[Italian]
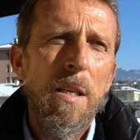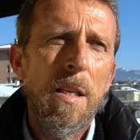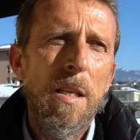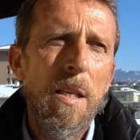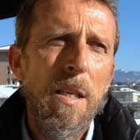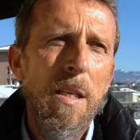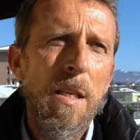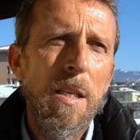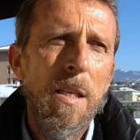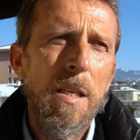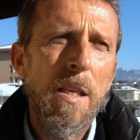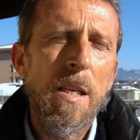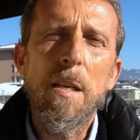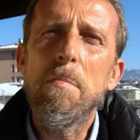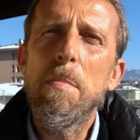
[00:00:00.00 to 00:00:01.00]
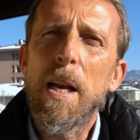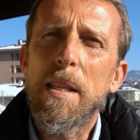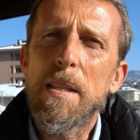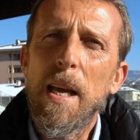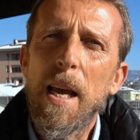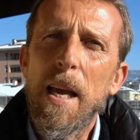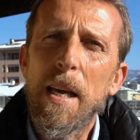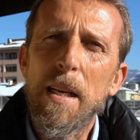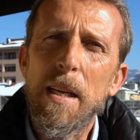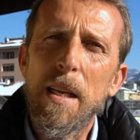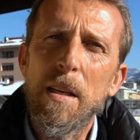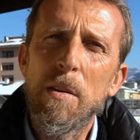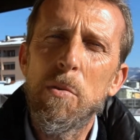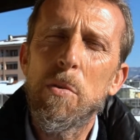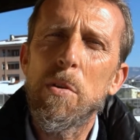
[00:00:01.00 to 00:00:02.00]
eh,
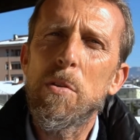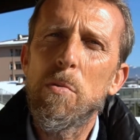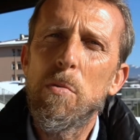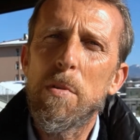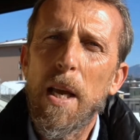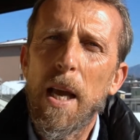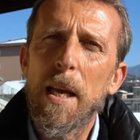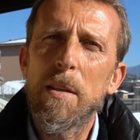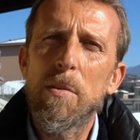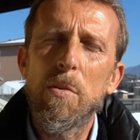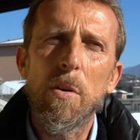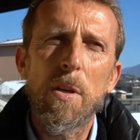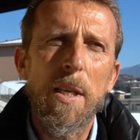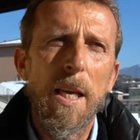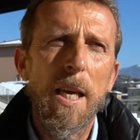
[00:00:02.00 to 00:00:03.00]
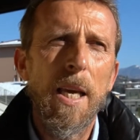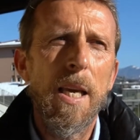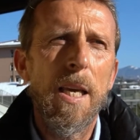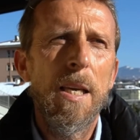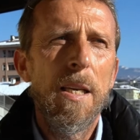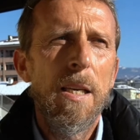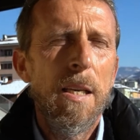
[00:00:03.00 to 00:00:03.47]
ribaltare un risultato che